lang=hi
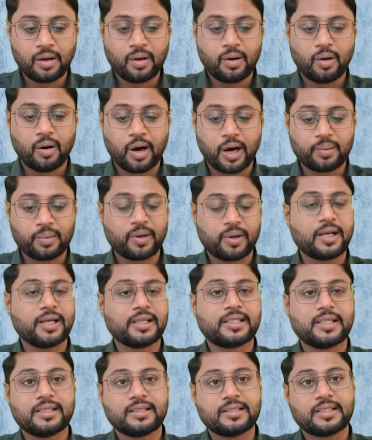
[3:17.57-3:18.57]
हार्मोनल
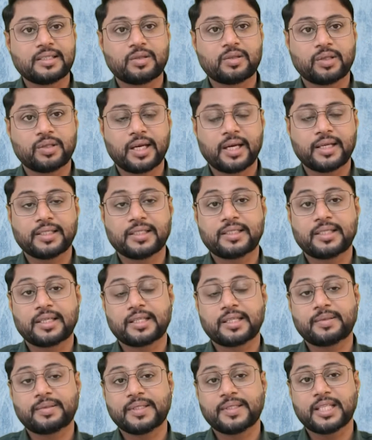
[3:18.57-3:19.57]
चेंजेस होता है जैसे
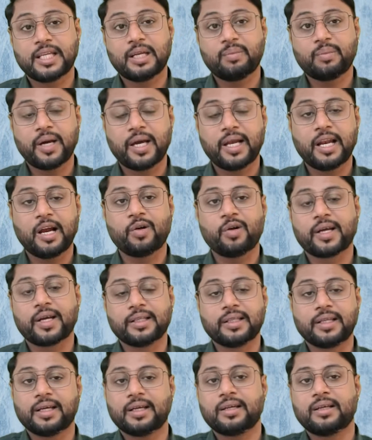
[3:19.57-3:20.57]
कि स्पेशली महिलाओं के
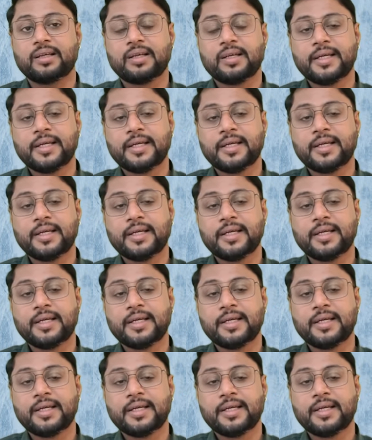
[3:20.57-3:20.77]
अंदर